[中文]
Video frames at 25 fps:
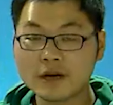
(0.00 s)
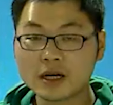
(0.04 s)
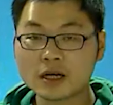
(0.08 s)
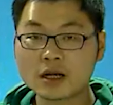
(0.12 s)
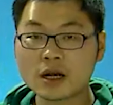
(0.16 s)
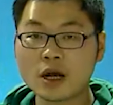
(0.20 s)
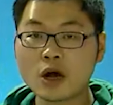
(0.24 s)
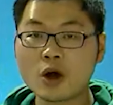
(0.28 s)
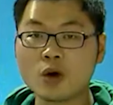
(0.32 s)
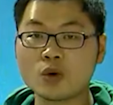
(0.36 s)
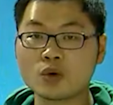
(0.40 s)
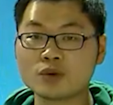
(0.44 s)
法
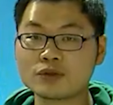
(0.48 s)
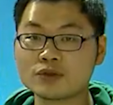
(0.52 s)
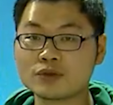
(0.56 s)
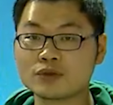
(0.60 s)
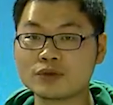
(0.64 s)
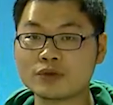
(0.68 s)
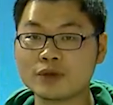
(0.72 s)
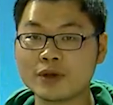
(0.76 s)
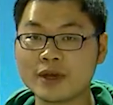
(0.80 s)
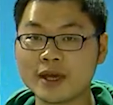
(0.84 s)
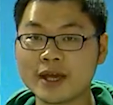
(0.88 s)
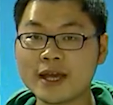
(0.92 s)
口
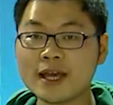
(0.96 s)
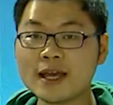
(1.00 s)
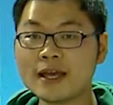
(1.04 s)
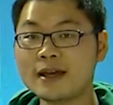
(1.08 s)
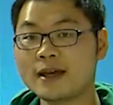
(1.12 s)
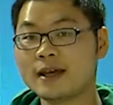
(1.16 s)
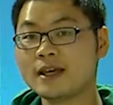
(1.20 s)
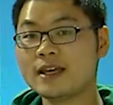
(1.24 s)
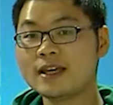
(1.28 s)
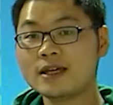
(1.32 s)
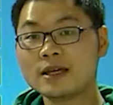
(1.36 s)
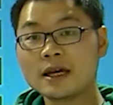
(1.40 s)
诀
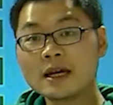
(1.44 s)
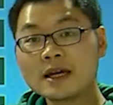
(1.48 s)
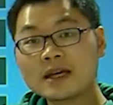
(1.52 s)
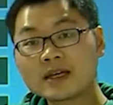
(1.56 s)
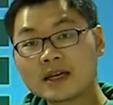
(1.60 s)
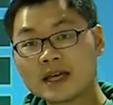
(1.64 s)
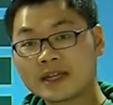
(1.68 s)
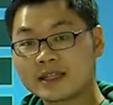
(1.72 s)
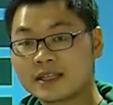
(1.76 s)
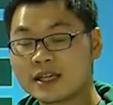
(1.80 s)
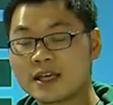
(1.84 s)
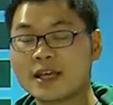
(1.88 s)
哎
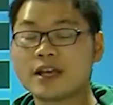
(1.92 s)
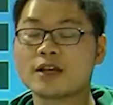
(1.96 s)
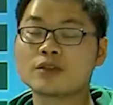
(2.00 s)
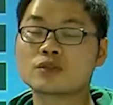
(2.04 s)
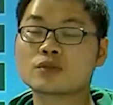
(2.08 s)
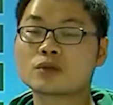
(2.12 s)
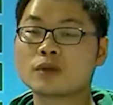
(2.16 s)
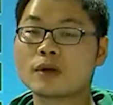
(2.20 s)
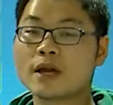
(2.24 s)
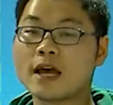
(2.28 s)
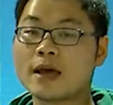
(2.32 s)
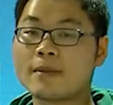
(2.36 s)
给
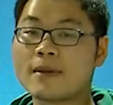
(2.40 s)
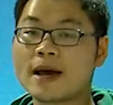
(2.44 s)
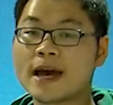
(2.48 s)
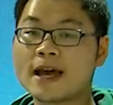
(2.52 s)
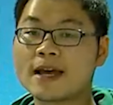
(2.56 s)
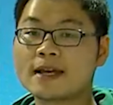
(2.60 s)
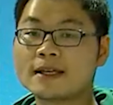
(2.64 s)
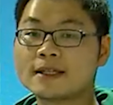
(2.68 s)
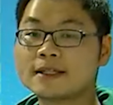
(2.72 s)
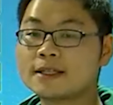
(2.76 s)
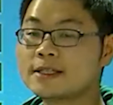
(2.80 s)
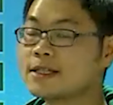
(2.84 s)
填出来吧。